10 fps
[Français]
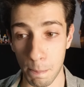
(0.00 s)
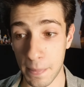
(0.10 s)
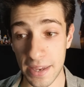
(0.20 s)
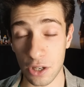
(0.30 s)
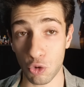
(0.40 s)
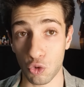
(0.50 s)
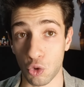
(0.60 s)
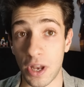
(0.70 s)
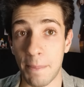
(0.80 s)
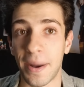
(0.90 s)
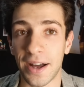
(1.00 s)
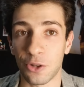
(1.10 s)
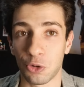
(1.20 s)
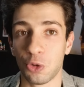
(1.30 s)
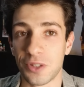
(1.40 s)
mais je n'ai
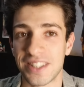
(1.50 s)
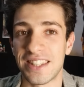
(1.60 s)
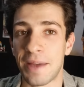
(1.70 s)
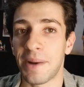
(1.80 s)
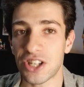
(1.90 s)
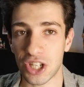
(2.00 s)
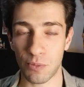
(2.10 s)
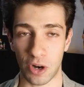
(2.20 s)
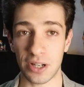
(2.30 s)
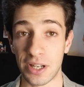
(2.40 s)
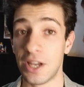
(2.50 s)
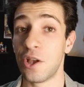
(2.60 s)
pas de cinéma chez moi,